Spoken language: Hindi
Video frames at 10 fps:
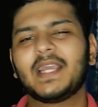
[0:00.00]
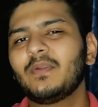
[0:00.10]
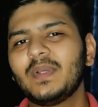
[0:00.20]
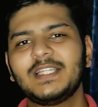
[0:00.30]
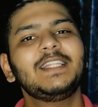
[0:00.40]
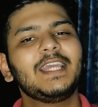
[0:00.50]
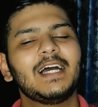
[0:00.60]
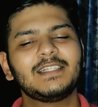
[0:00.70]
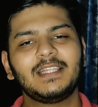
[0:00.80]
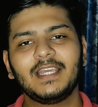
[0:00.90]
सेकंड क्वेश्चन ये आ
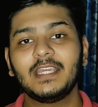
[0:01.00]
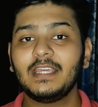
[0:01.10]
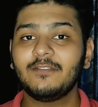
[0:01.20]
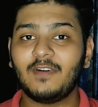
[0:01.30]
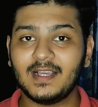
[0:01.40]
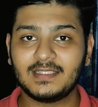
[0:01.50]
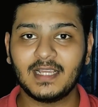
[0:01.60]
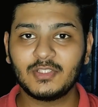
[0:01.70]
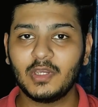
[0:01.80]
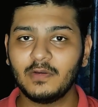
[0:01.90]
जाता है कि ये
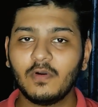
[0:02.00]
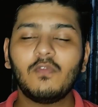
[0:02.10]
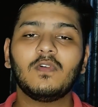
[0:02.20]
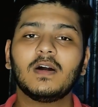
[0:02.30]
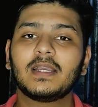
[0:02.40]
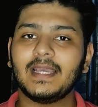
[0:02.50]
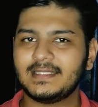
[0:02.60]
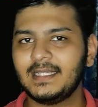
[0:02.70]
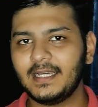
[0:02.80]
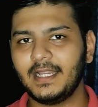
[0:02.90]
फास्टैग जो है वो वर्क
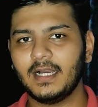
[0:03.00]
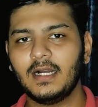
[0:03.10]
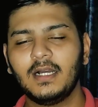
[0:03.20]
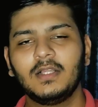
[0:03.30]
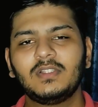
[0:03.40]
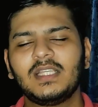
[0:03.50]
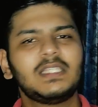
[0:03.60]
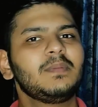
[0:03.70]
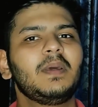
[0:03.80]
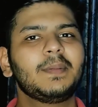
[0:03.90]
कैसे करेगा तो जैसे
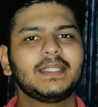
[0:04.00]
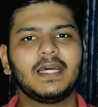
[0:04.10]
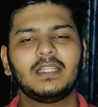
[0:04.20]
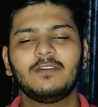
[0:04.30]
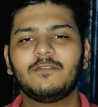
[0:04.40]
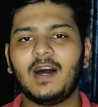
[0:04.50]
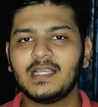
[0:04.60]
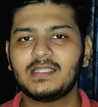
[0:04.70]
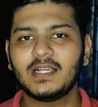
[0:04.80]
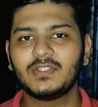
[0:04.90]
कि मैंने बताया था
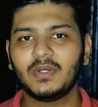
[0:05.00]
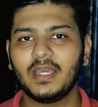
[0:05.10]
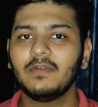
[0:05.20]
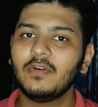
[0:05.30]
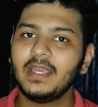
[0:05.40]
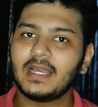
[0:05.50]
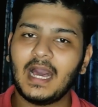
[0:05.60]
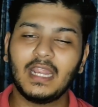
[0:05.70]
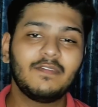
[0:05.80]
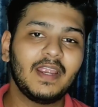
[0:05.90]
फास्ट टैग जो है वो एक
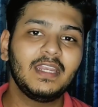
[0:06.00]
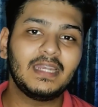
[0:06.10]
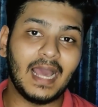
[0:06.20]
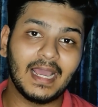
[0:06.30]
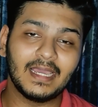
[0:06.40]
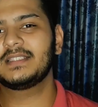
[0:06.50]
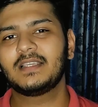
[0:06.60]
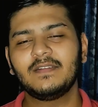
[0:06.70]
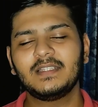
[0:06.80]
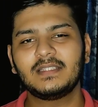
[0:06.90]
आर एफ टैग है
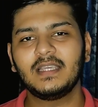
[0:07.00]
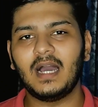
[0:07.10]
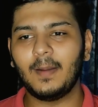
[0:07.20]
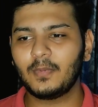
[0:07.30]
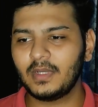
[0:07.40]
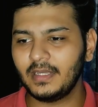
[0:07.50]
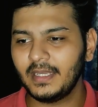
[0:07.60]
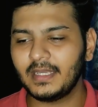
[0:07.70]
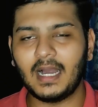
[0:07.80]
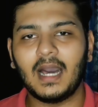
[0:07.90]
जिसकी वजह से आपके
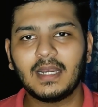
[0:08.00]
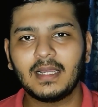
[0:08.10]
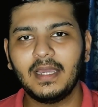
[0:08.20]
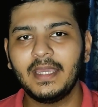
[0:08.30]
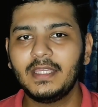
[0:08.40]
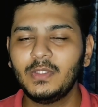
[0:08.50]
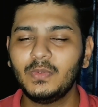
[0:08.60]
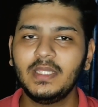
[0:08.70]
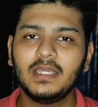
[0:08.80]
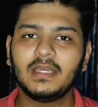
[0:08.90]
कार का एक
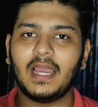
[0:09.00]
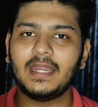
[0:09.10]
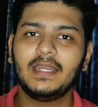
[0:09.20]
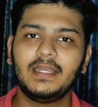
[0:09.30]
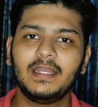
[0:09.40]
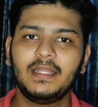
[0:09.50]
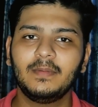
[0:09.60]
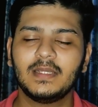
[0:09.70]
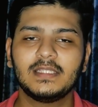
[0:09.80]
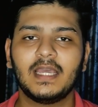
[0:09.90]
यूनिक आइडेंटिटी
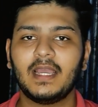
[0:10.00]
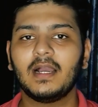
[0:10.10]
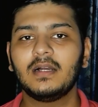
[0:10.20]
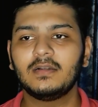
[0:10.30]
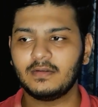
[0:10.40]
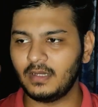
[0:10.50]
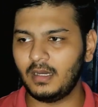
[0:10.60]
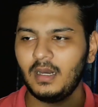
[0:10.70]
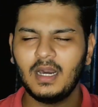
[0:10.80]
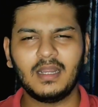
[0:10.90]
बन जाएगा आ,
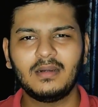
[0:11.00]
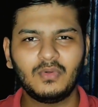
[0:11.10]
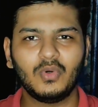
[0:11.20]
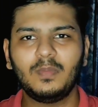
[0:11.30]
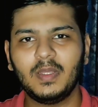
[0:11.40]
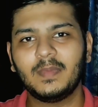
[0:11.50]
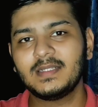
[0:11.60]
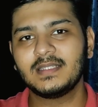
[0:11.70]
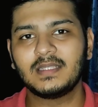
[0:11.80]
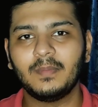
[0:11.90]
हर टोल पेमेंट
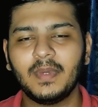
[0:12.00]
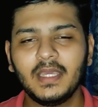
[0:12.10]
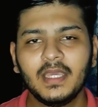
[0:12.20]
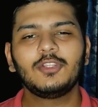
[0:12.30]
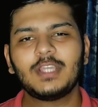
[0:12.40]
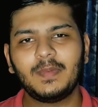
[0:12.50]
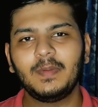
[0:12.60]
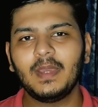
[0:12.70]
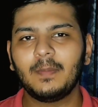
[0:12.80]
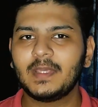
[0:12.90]
सिस्टम में तो जब
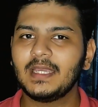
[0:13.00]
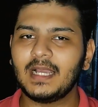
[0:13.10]
भी आपकी